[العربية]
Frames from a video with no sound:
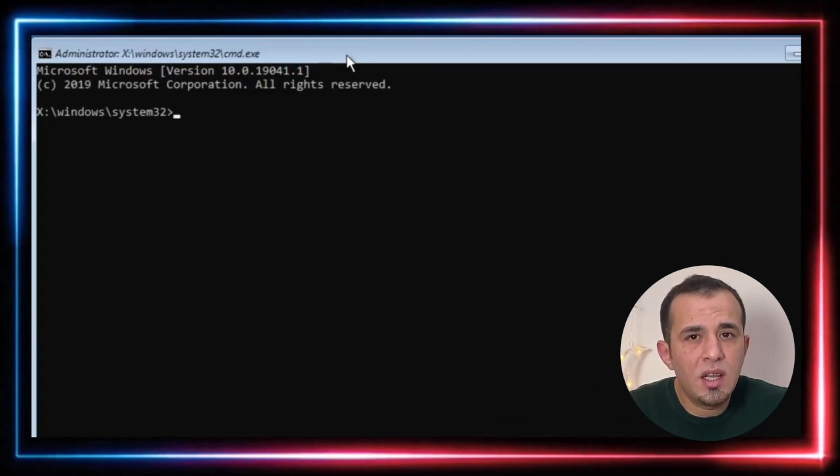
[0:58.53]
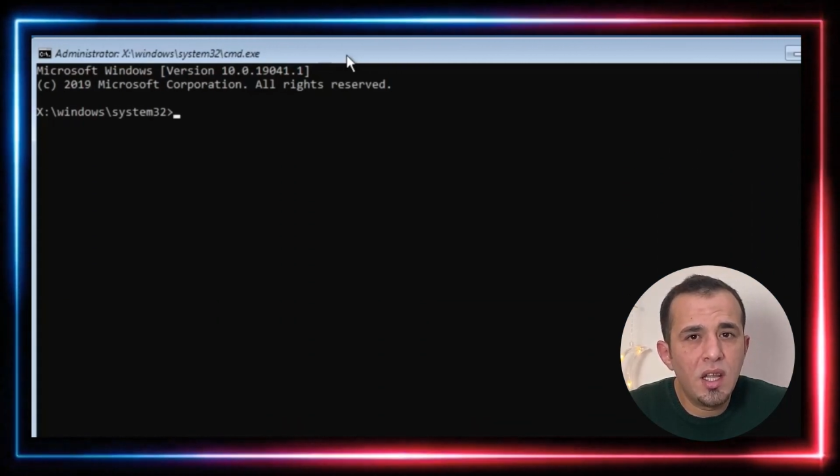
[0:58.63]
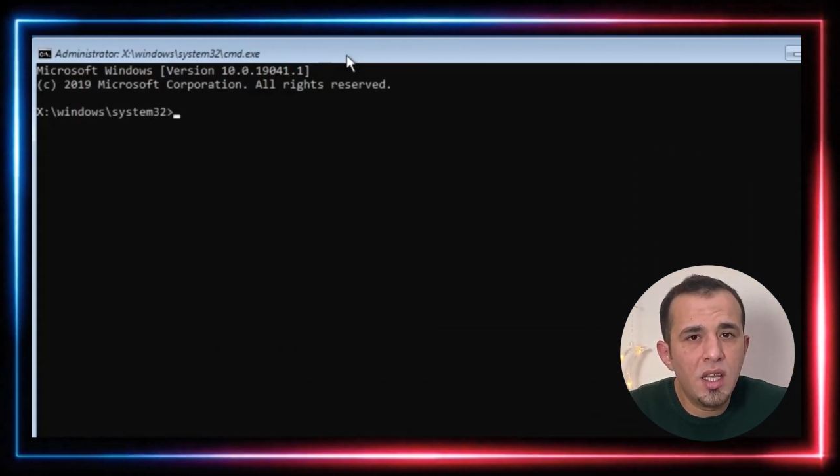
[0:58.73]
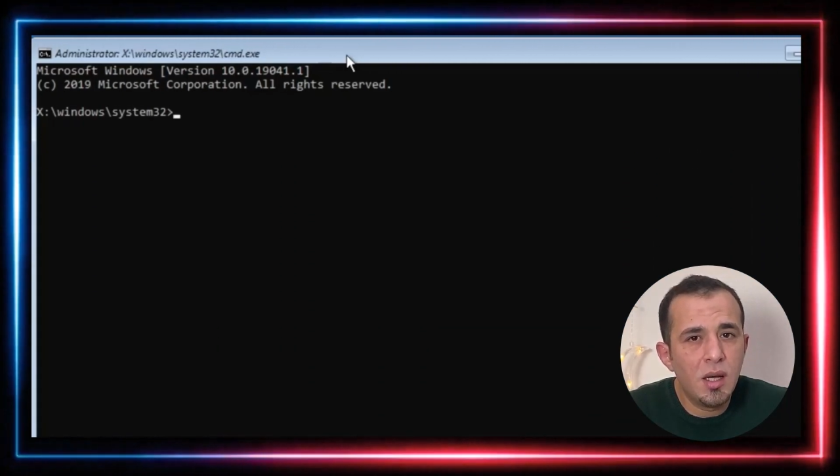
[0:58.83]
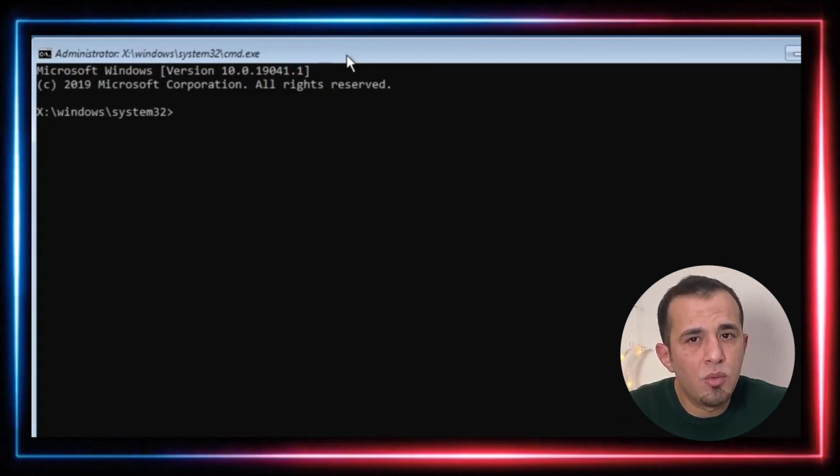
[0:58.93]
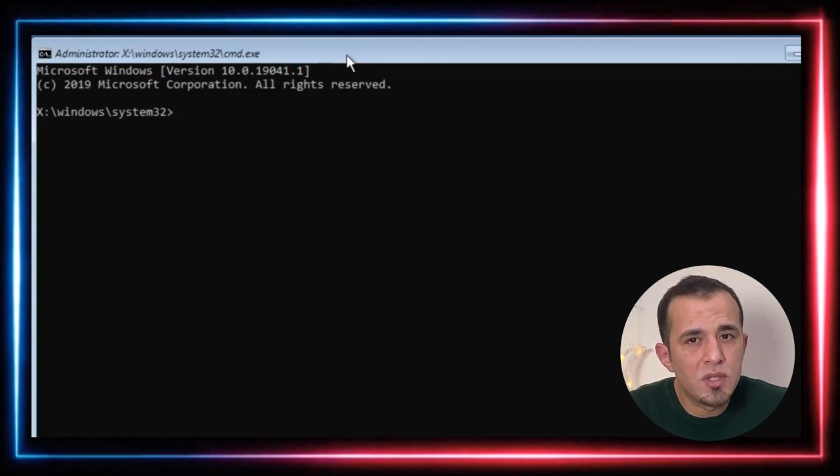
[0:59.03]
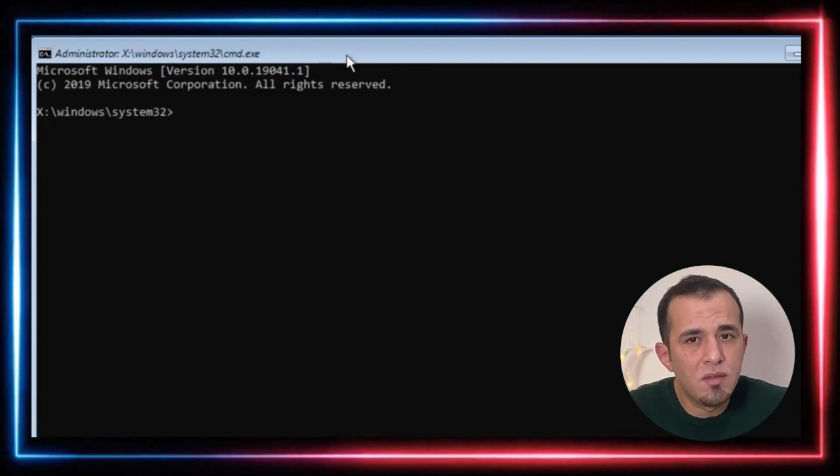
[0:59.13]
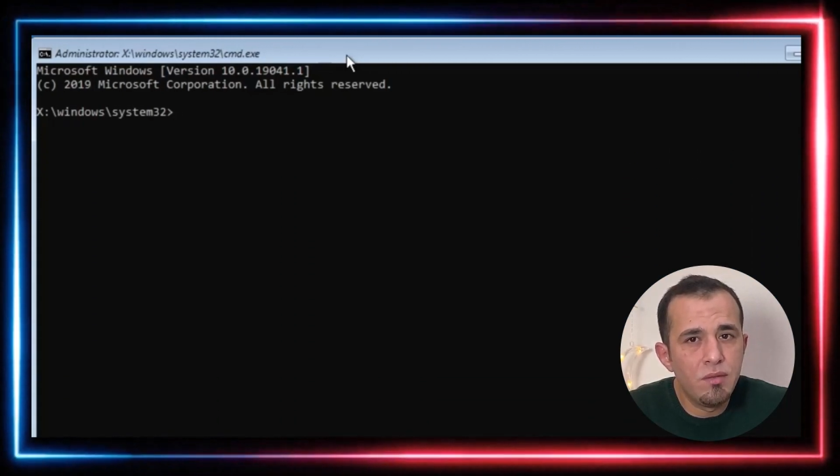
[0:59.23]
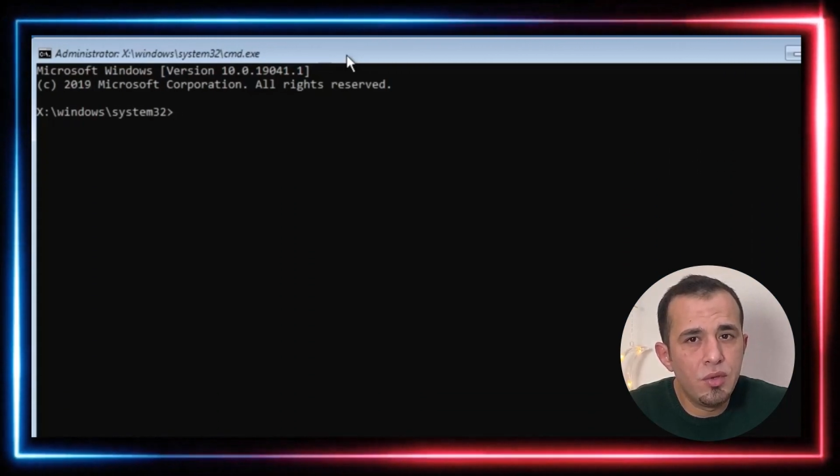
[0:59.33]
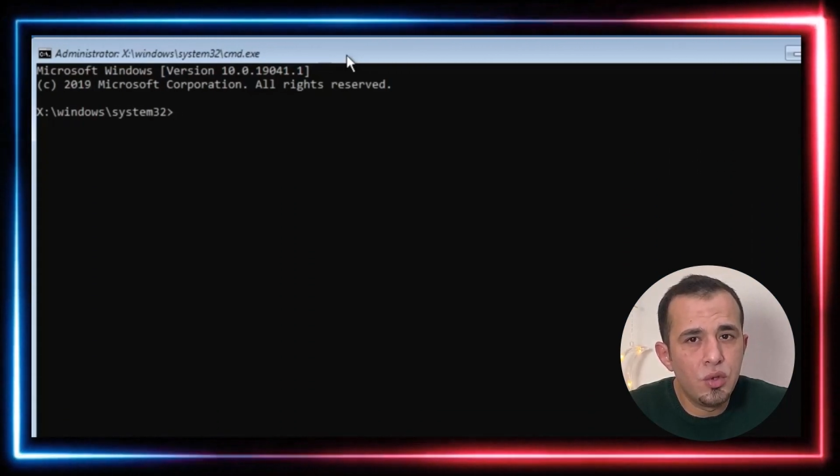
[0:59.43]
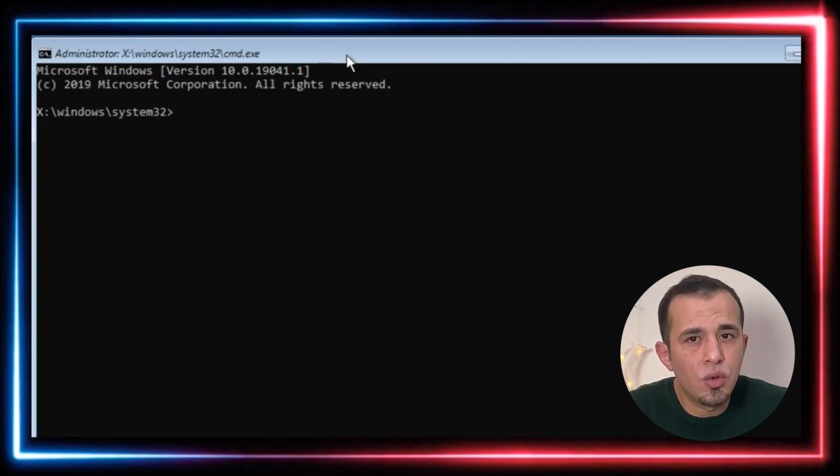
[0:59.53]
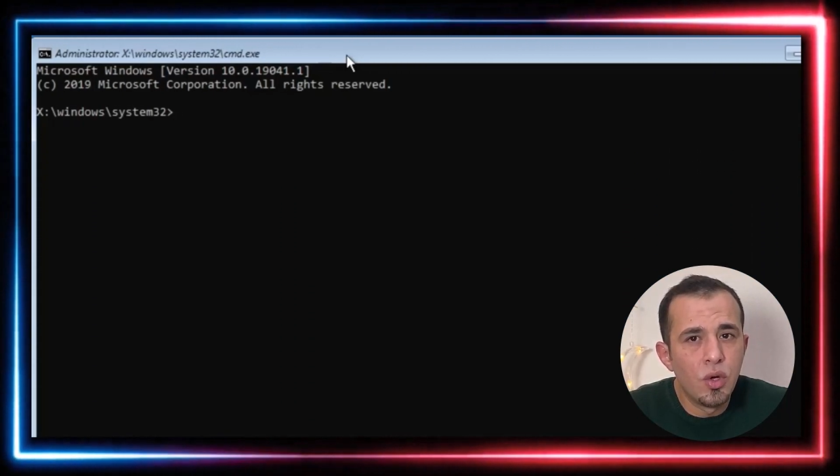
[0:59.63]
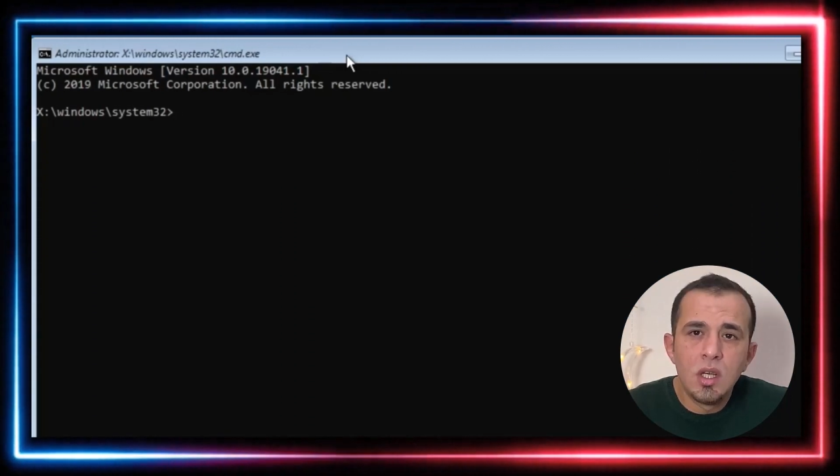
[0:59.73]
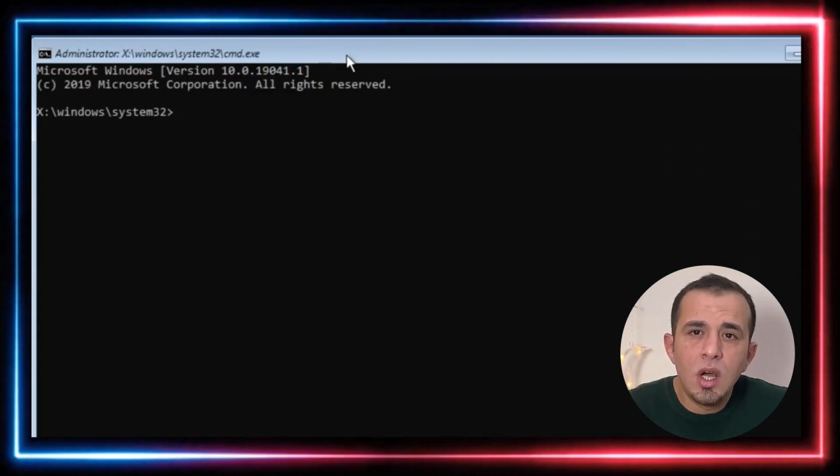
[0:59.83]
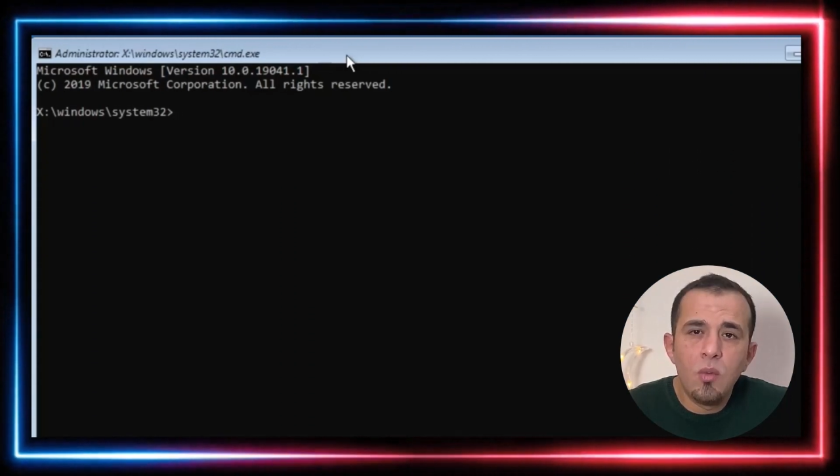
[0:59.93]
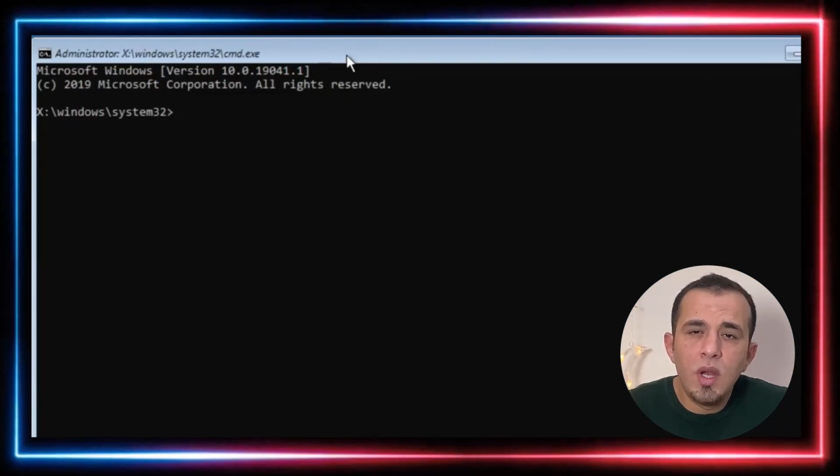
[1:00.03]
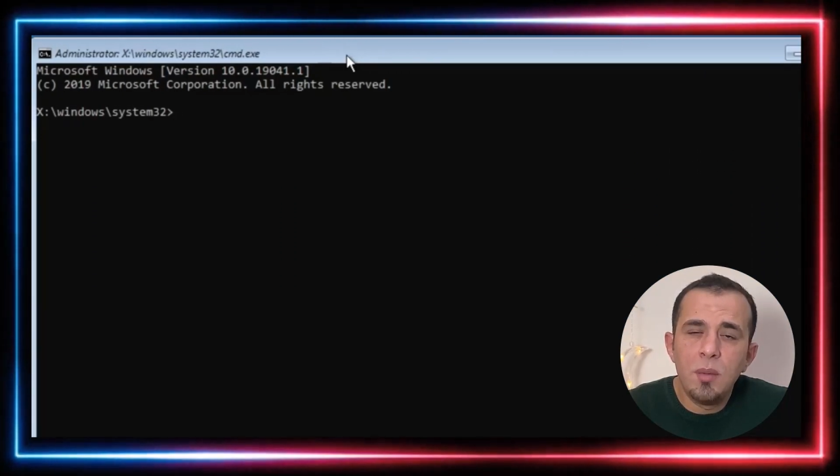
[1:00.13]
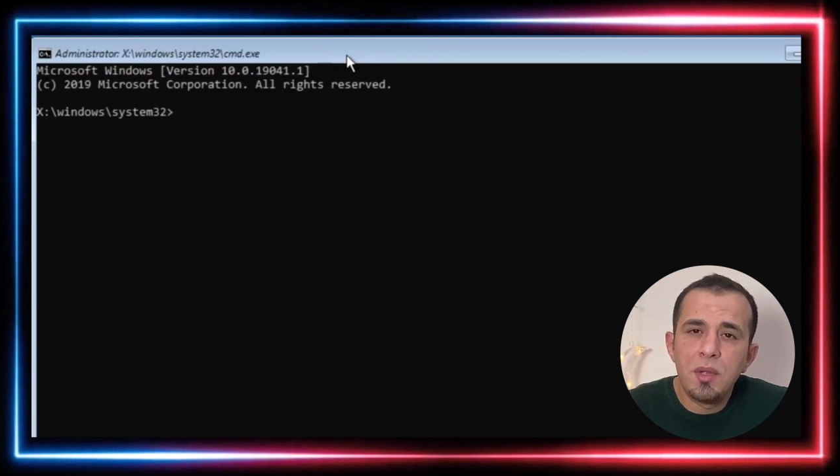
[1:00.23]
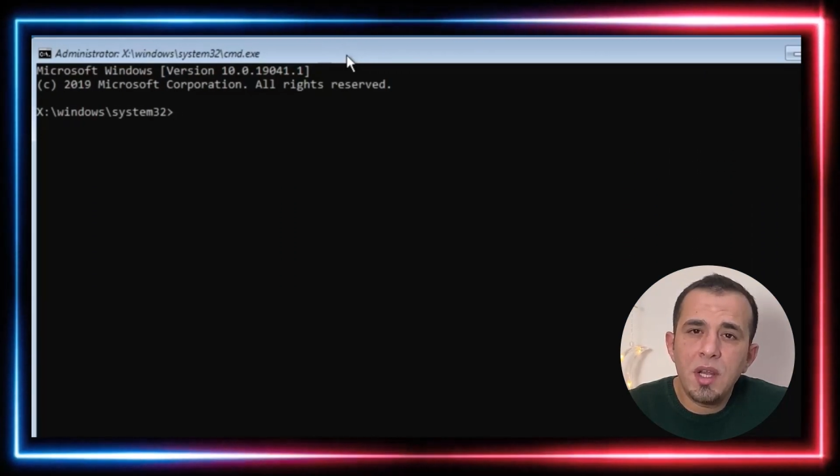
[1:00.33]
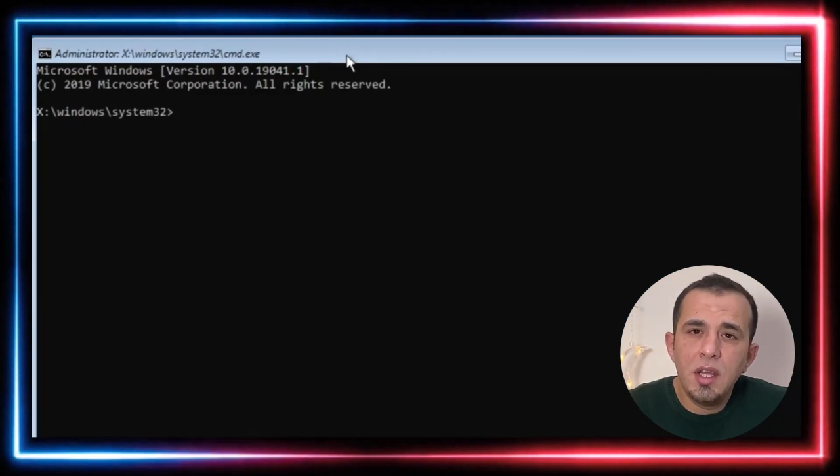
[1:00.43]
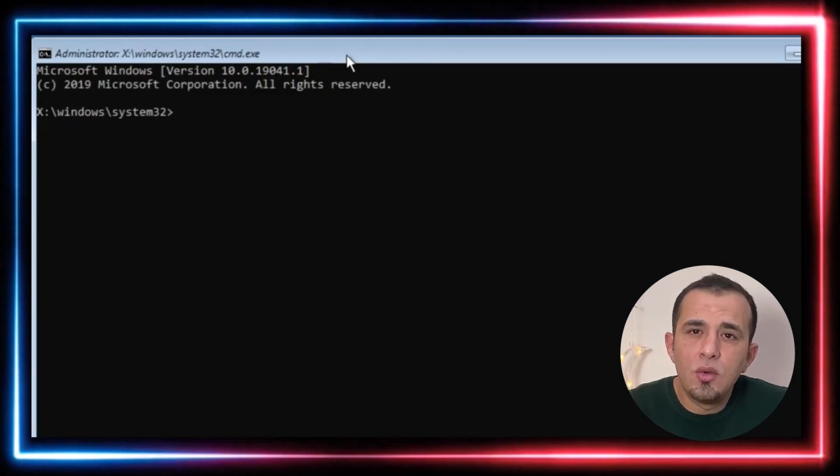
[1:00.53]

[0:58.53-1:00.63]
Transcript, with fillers: تلاقيها بوصف الفيديو أول أمر راح